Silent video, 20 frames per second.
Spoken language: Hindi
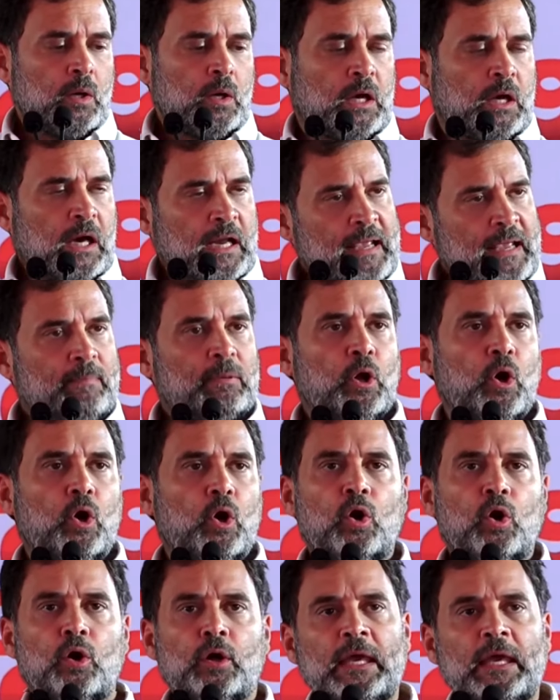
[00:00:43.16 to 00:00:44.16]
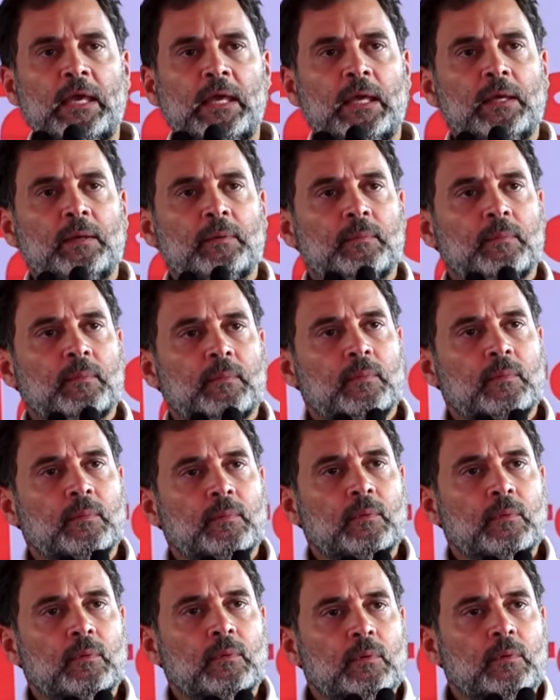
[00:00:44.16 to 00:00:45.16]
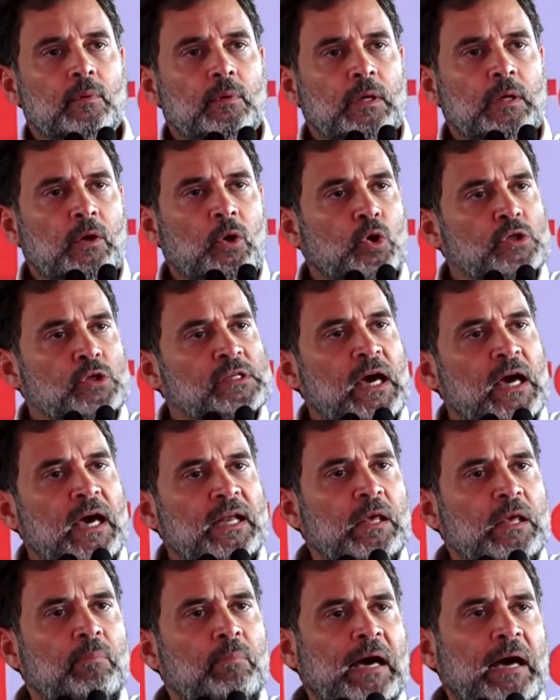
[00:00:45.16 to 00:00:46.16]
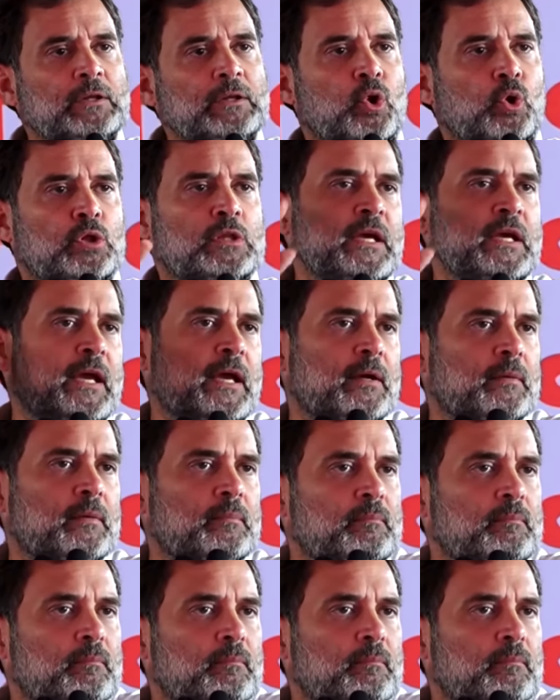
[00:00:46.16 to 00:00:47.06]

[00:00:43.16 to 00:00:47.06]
गरीब लोगों की के रोजगार की बात होती है